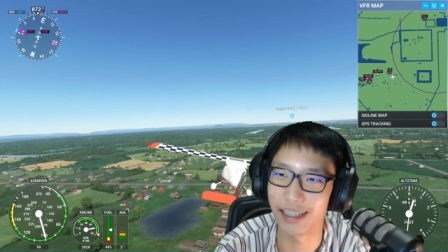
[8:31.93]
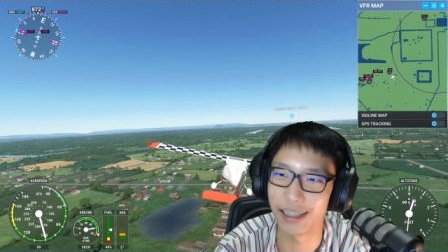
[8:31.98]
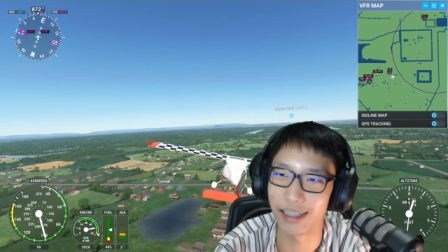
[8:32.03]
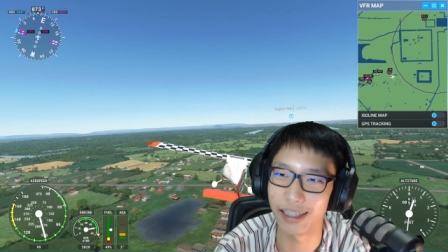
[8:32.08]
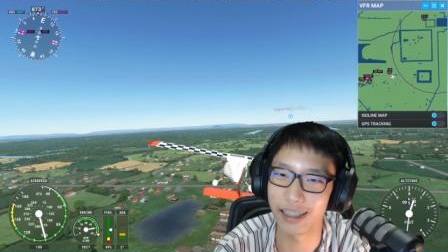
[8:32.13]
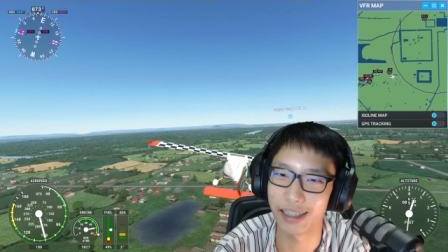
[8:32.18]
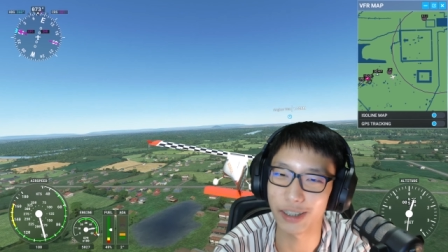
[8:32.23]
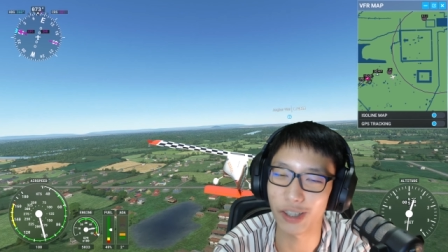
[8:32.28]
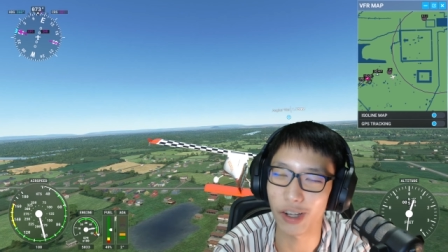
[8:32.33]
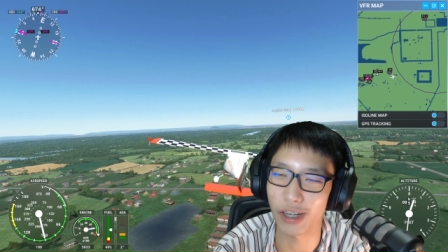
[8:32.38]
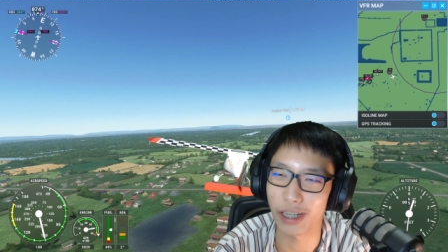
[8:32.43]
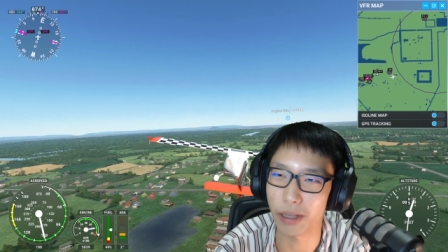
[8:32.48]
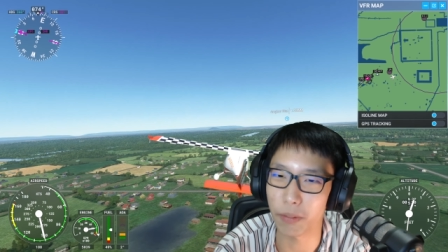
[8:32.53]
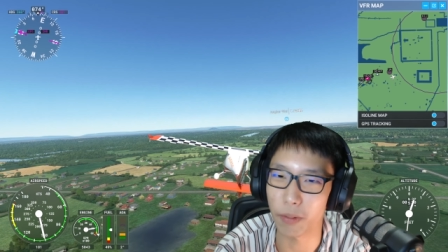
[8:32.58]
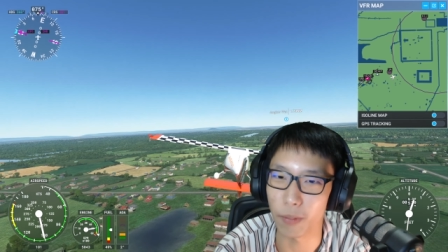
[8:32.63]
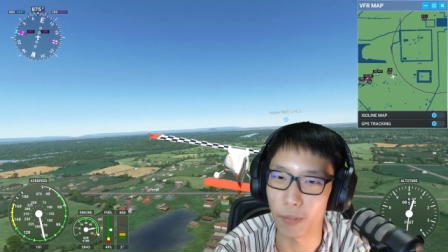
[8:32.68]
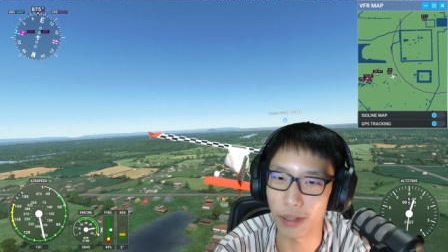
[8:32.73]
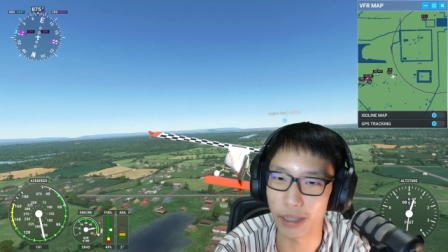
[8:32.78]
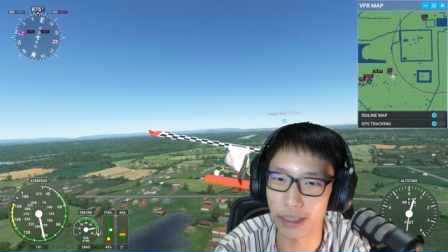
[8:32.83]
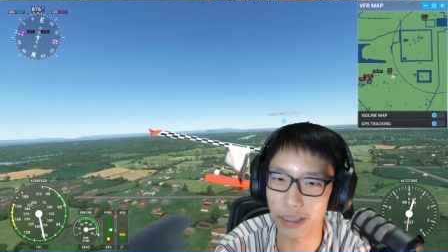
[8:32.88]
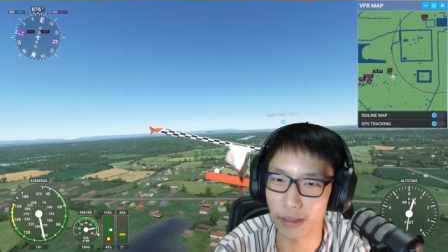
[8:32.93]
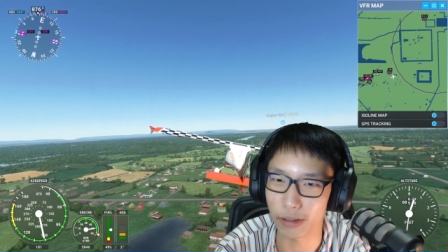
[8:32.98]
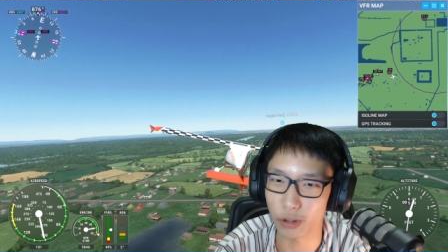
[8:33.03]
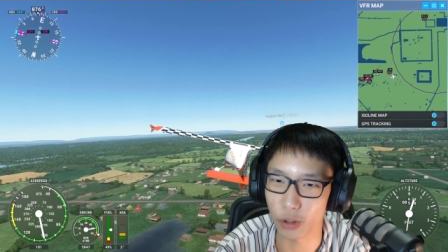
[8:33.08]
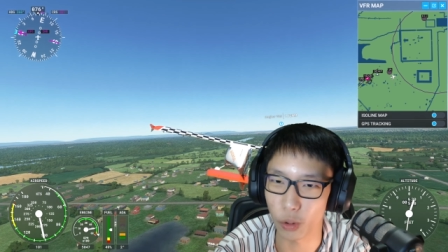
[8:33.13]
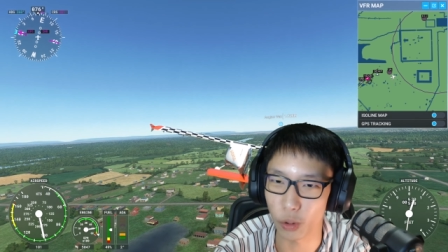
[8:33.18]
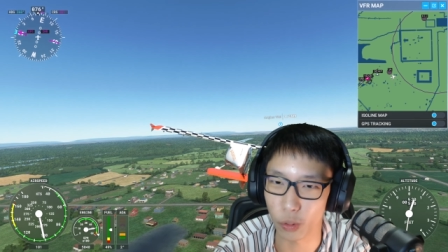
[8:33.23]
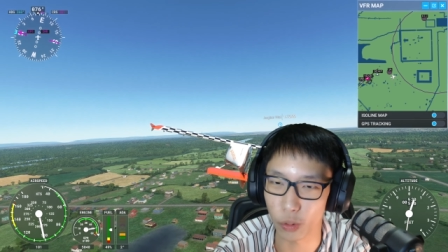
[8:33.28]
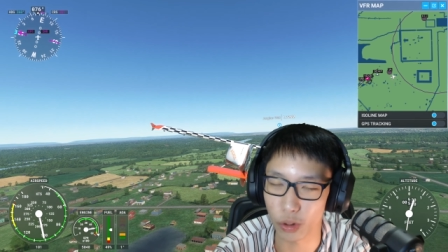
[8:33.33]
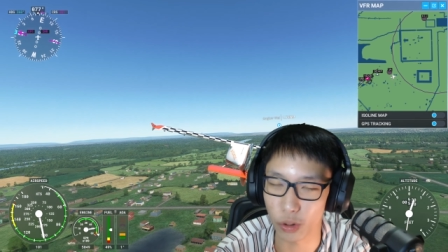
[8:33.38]
คือตอนนี้ผมเล่นกับโช
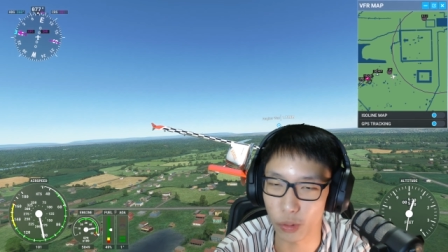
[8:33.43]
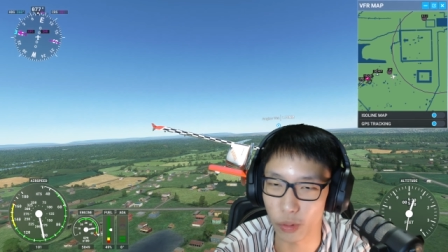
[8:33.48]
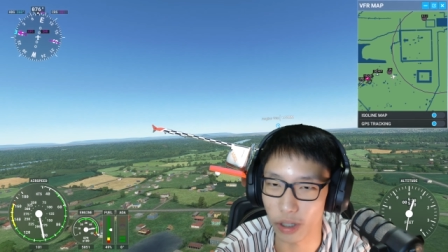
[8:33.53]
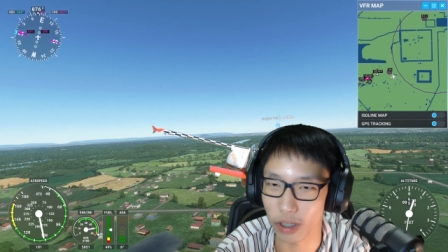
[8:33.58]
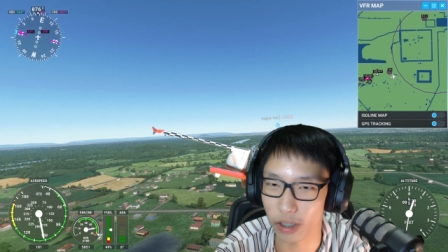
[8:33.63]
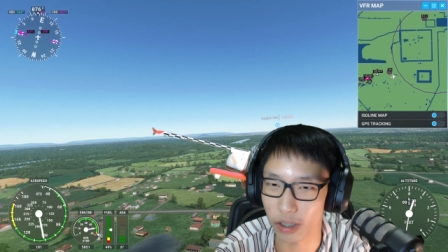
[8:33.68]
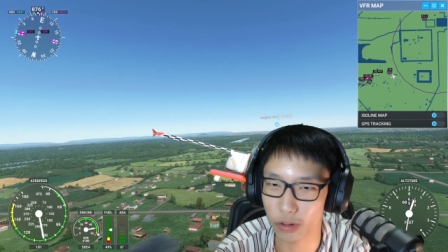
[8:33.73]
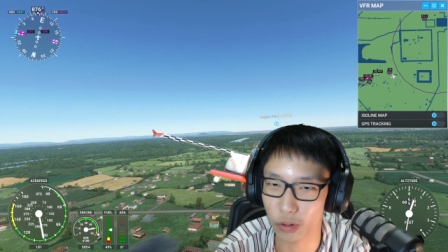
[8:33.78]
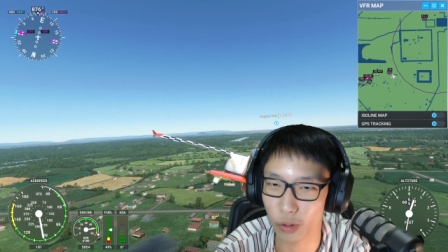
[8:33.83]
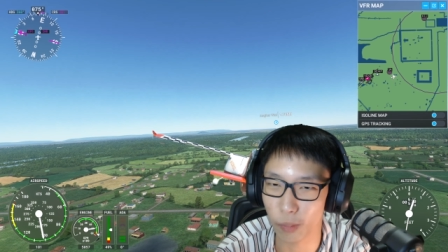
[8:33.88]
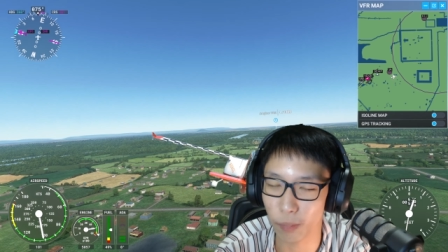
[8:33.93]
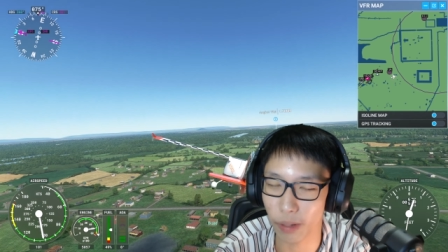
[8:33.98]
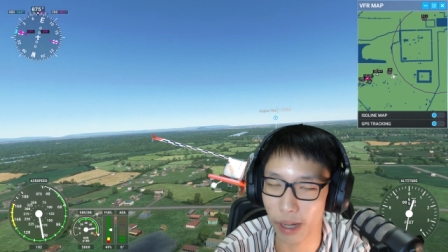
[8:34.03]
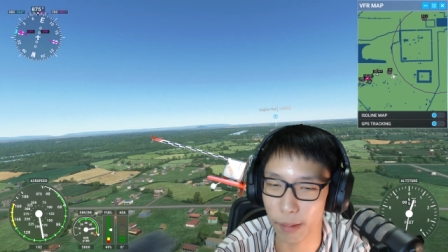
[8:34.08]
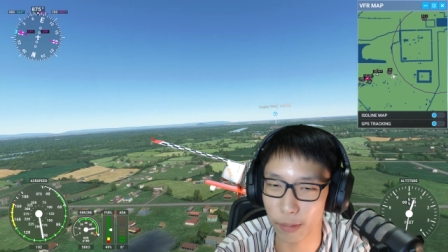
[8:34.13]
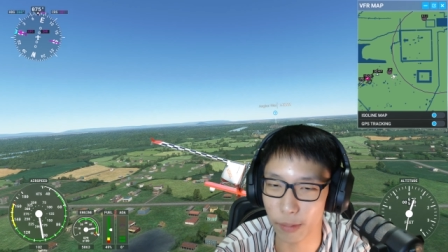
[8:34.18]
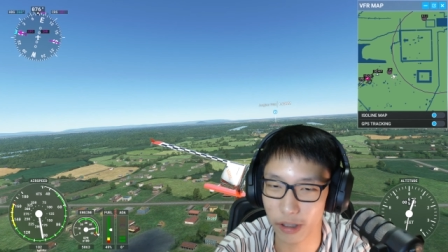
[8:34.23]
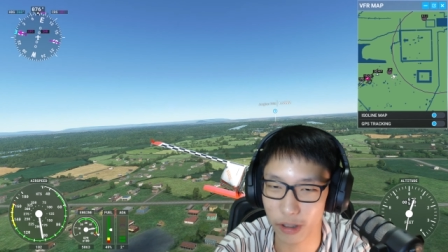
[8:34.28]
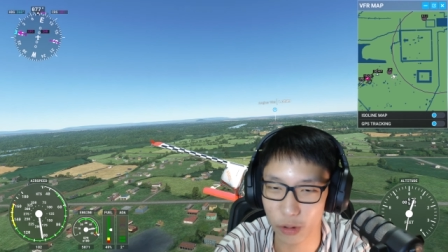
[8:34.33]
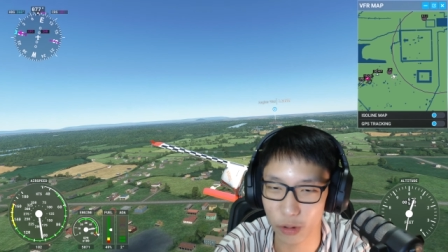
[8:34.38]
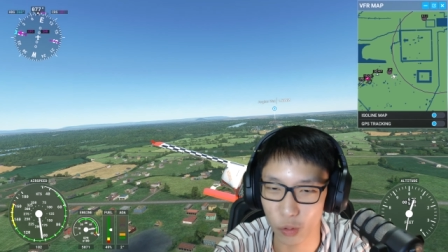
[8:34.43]
กุนอยู่นะแล้วต้นปาล์มก็